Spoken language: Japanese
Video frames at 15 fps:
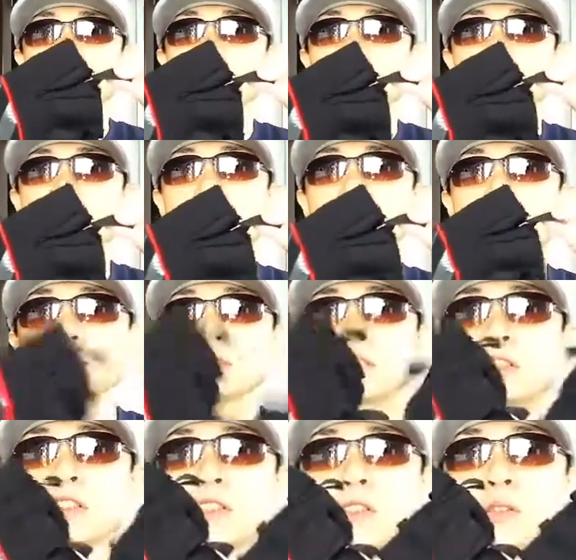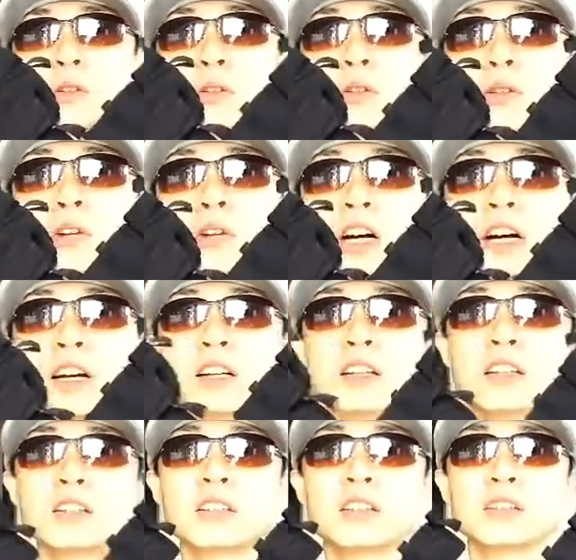まあ、取りやすいっていうところが、
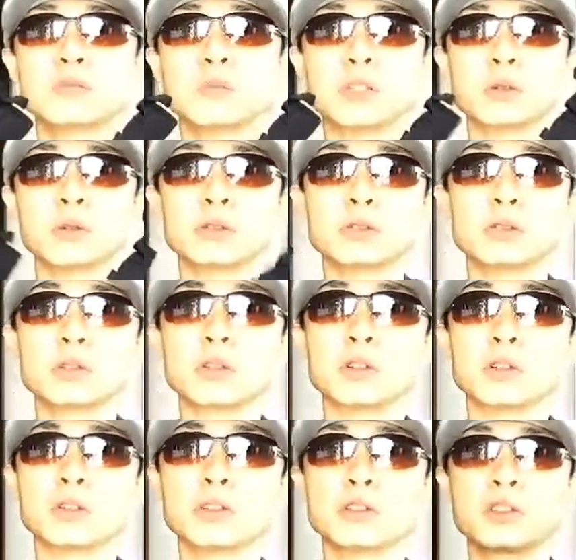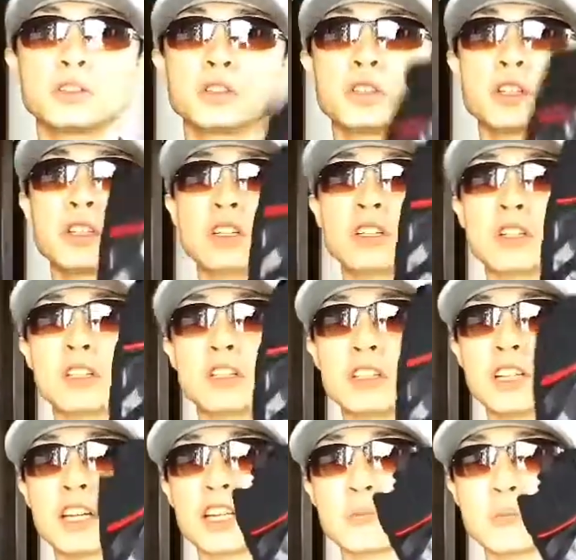まあ、特徴
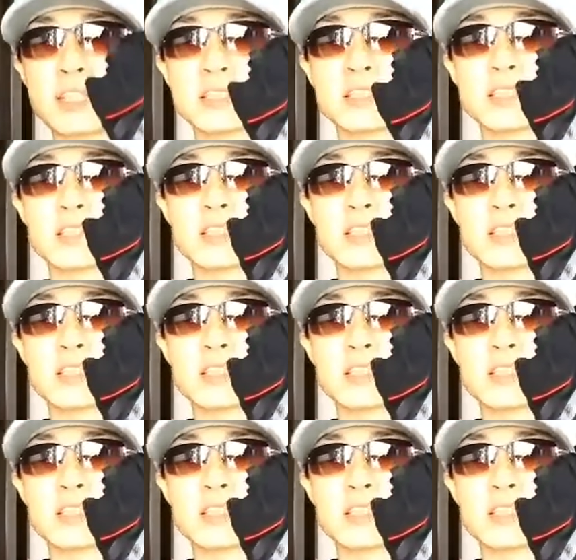になります。